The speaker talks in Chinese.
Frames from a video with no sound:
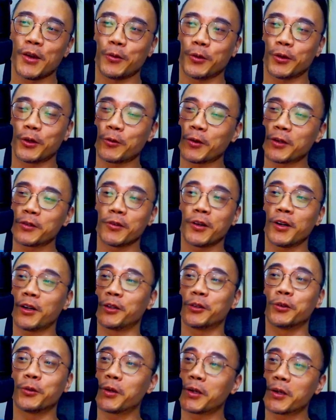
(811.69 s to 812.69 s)
我的观众
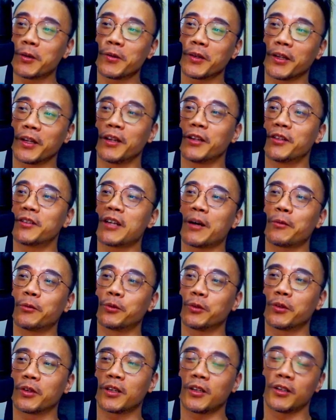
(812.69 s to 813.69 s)
很多跟我年龄差不
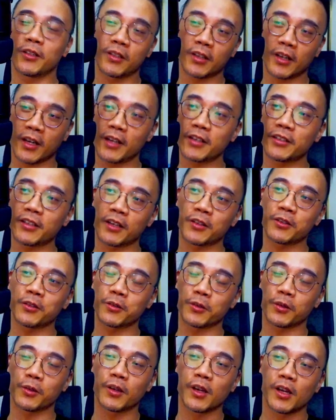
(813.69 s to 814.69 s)
多，可是看一下这
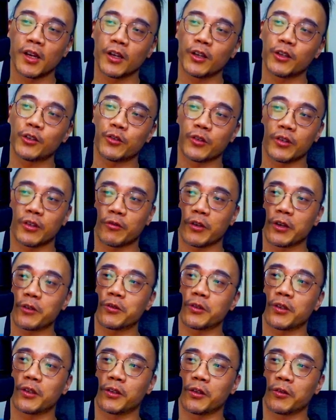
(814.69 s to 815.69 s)
种
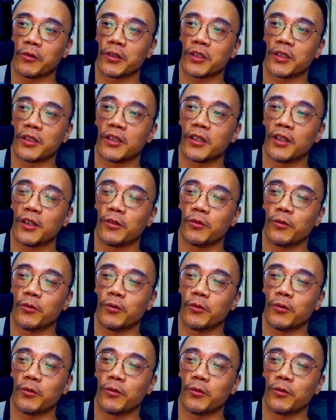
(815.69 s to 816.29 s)
generation 的东西，